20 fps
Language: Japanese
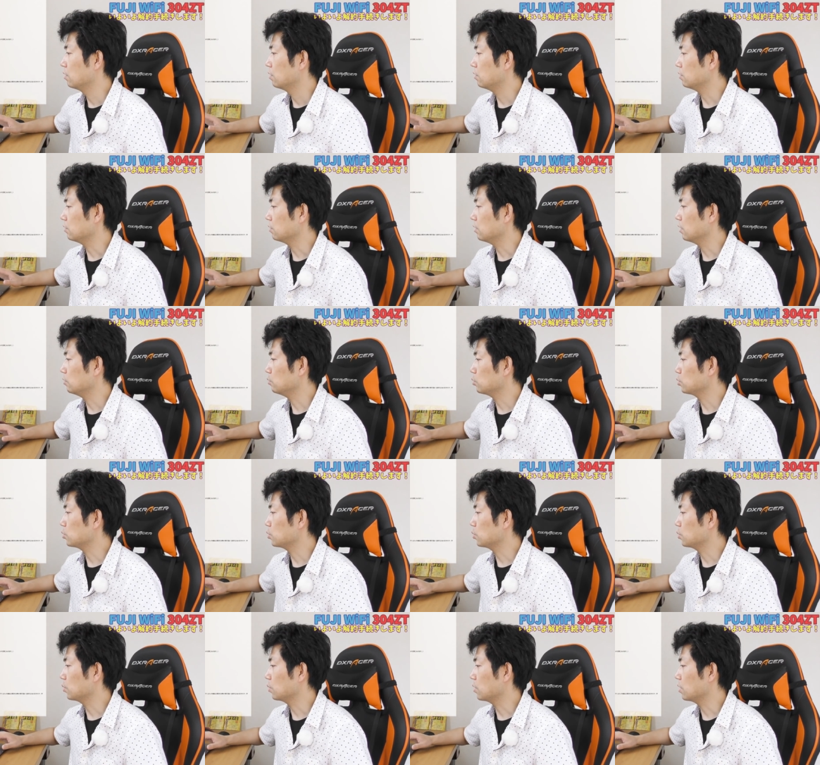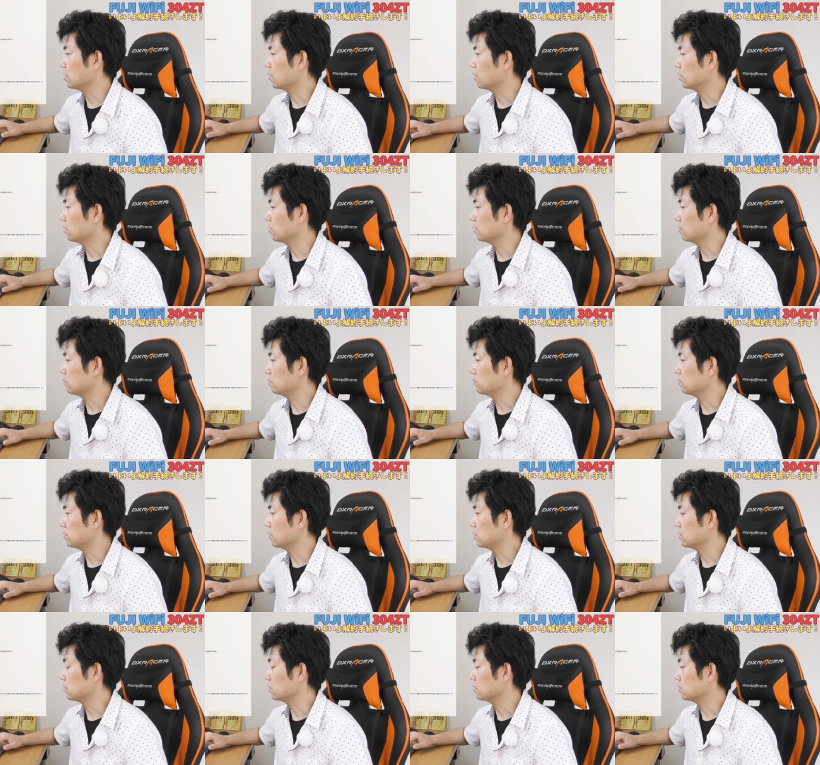はい、あとちょっと書かれてる
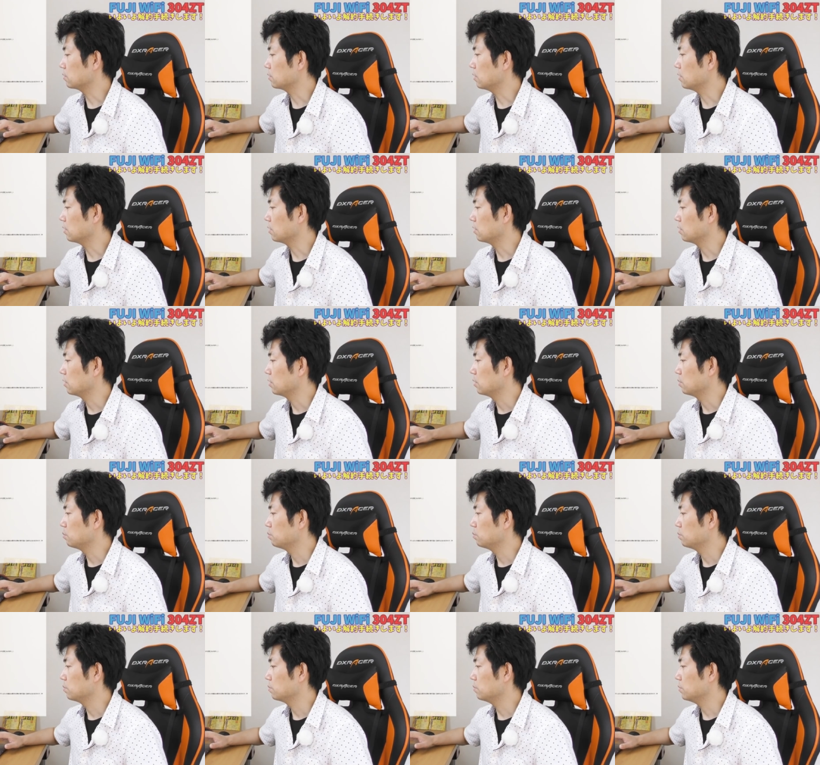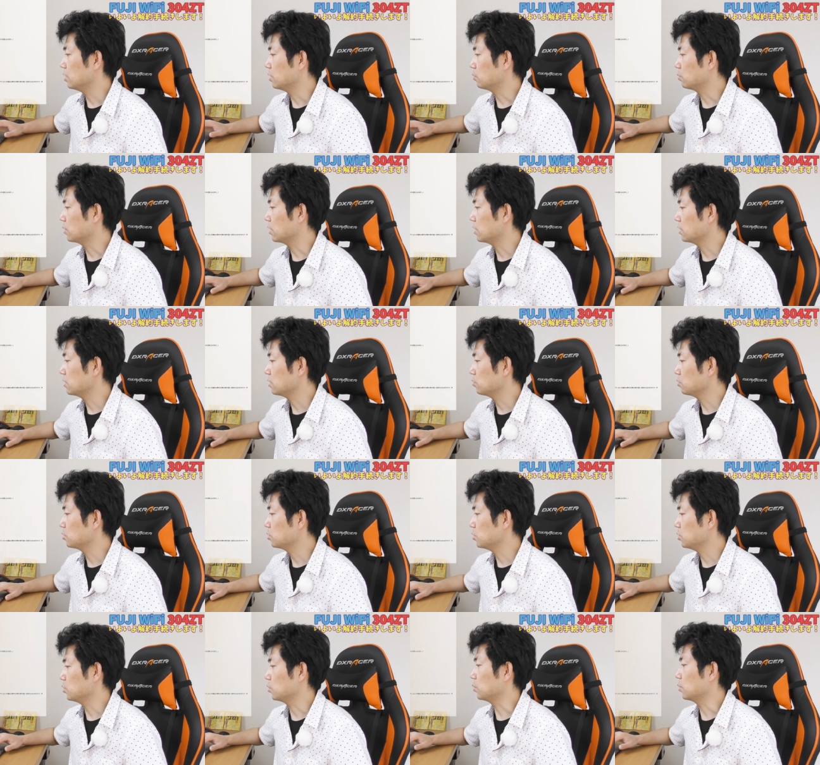んですが、まあ、あの会社の
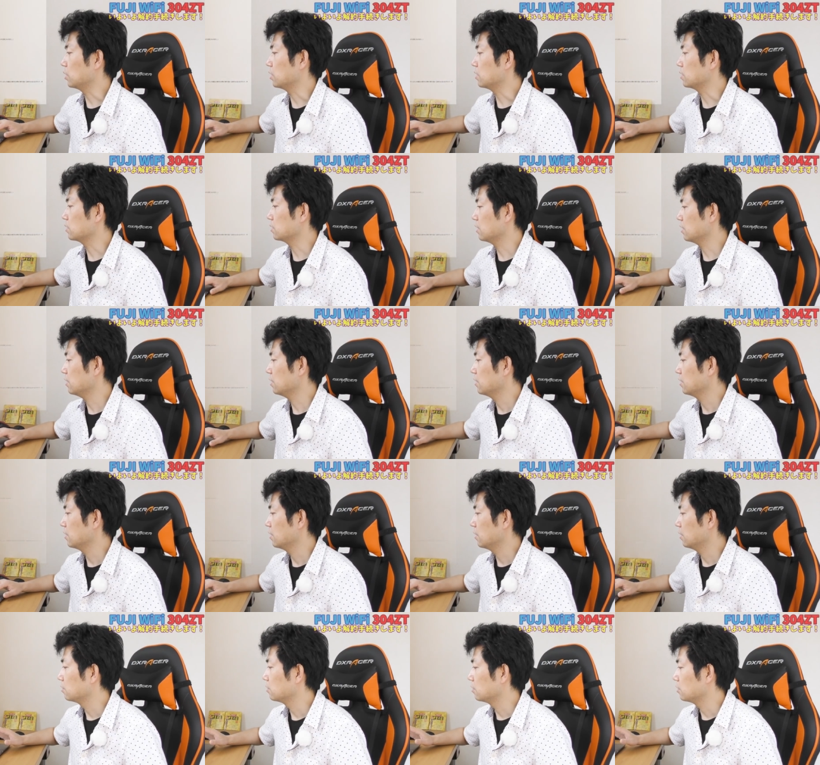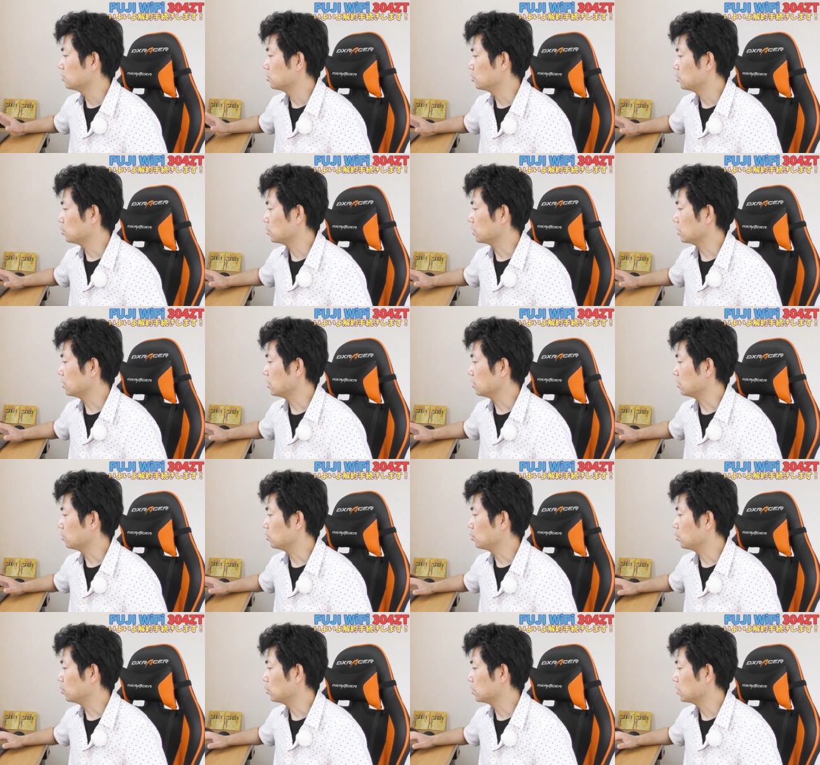住所とかですね、上記に
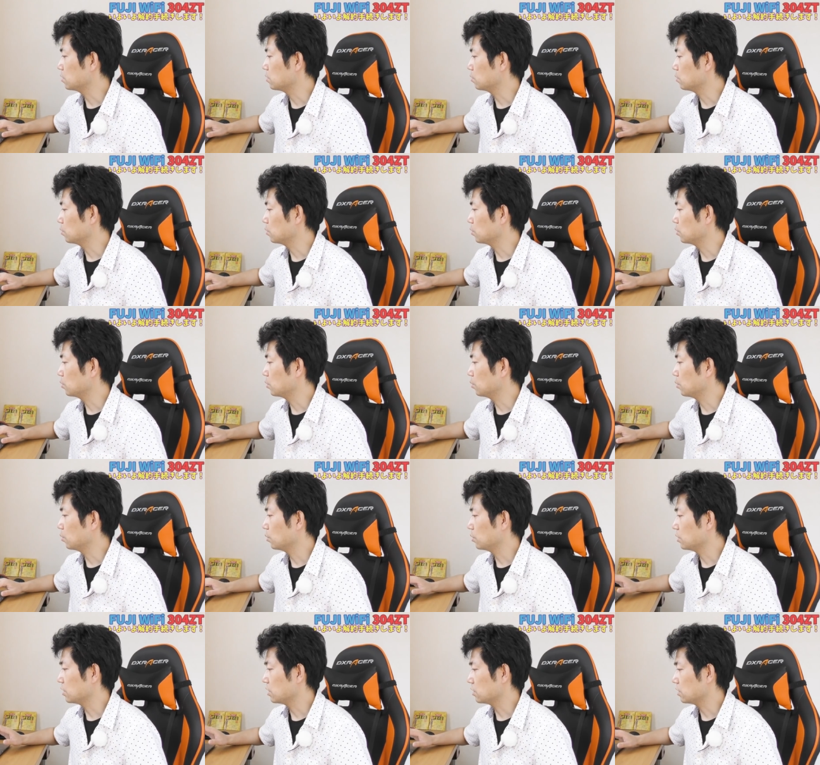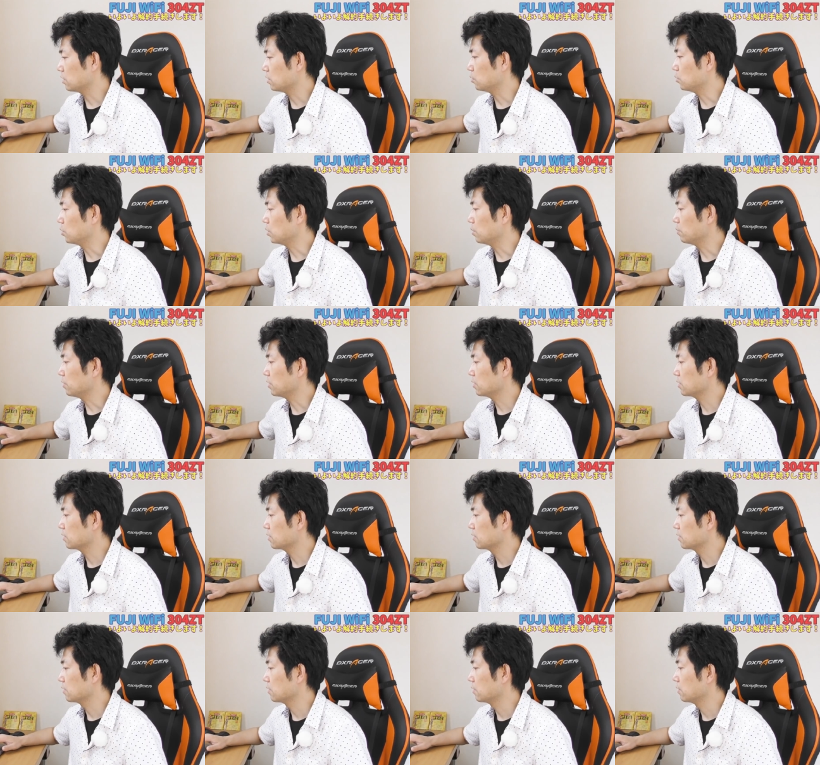同意するというところにチェックを入れま
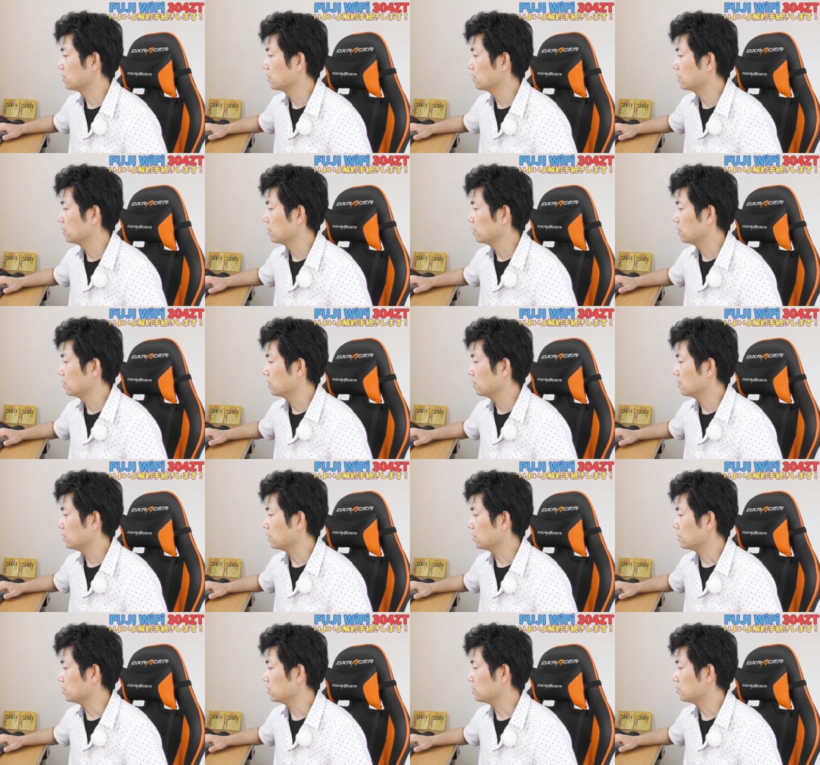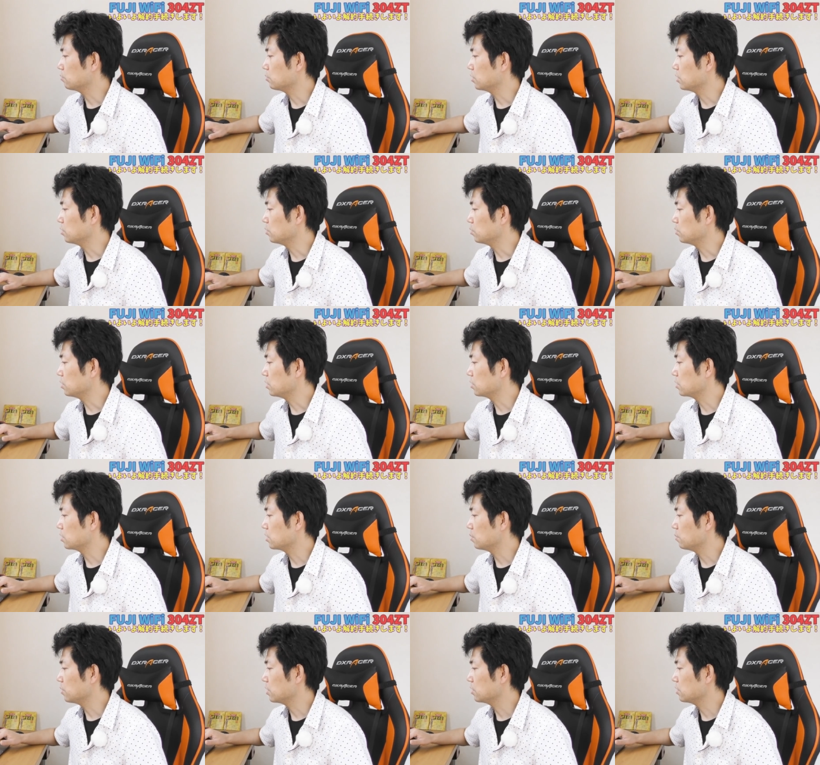す。解約理由に
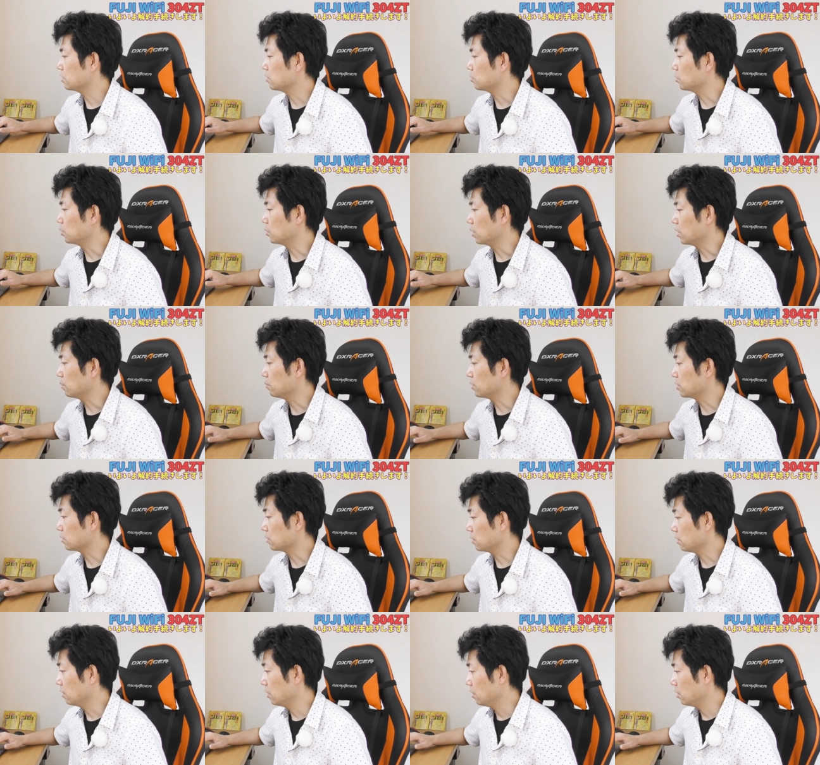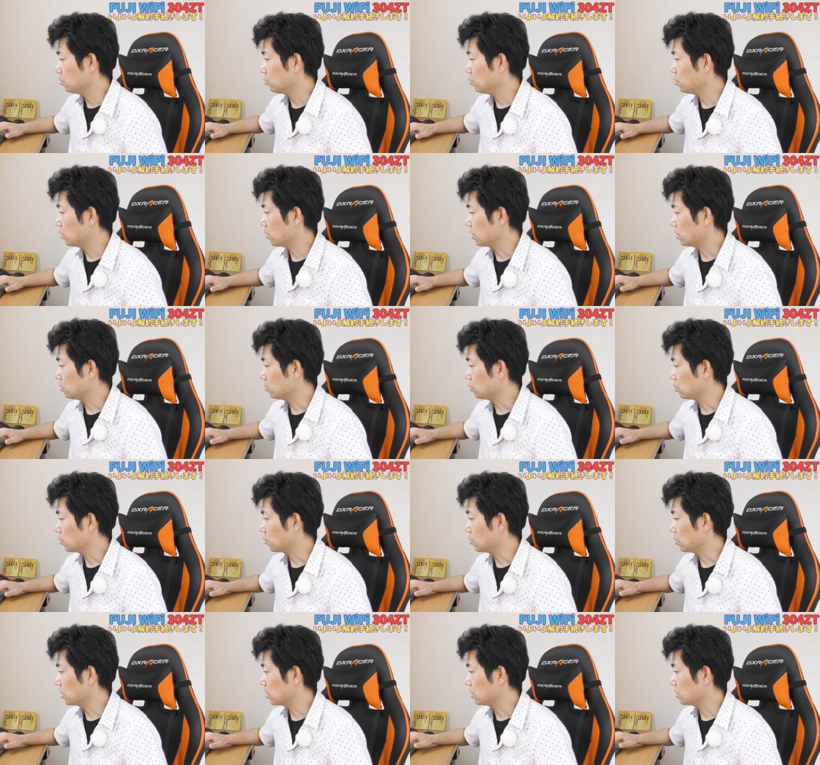つきましてというのがありますね。今回の
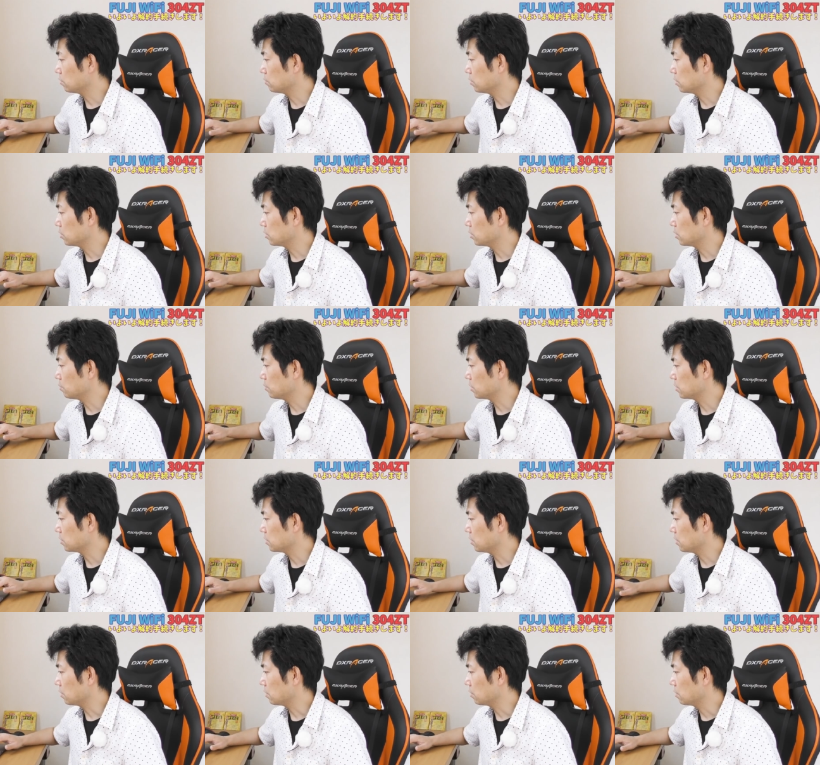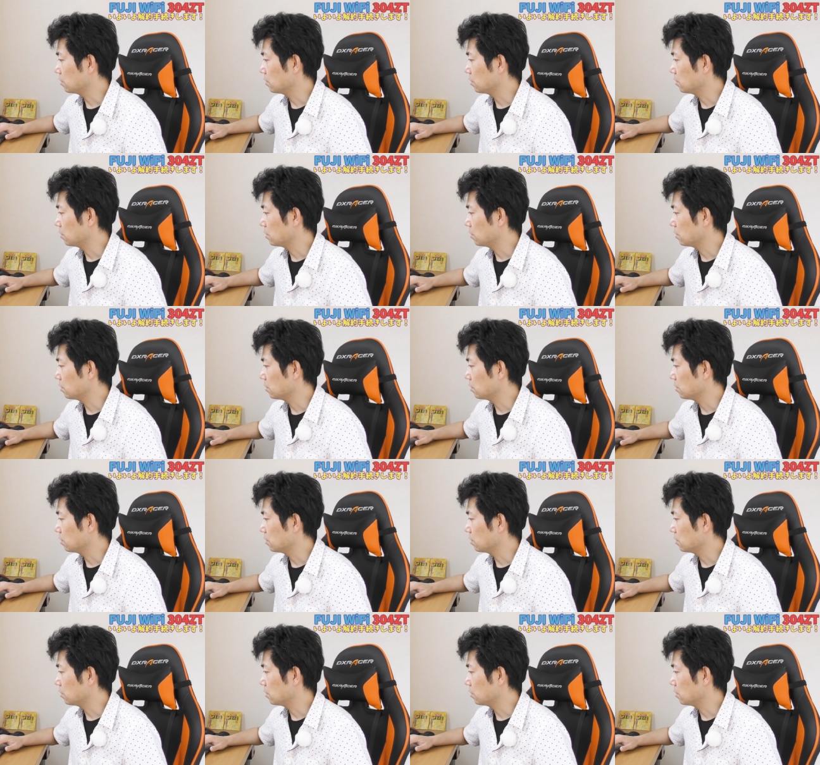ご解約につきまして、